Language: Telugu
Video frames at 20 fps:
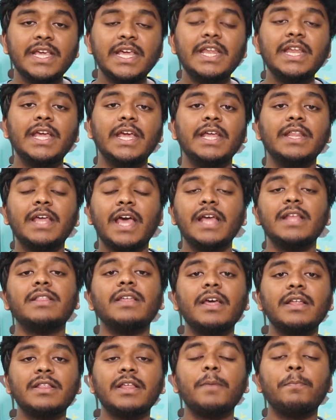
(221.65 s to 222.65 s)
దీనికి ఇది
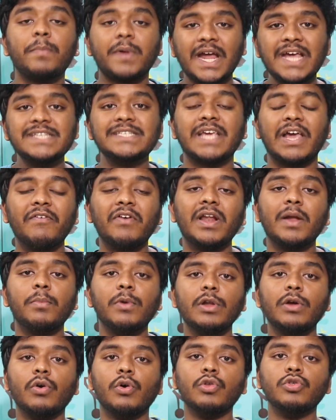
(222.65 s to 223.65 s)
అయితే ప్రైస్
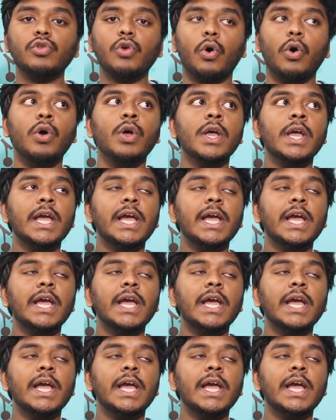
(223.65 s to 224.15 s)
అవైలబుల్గా ఉందో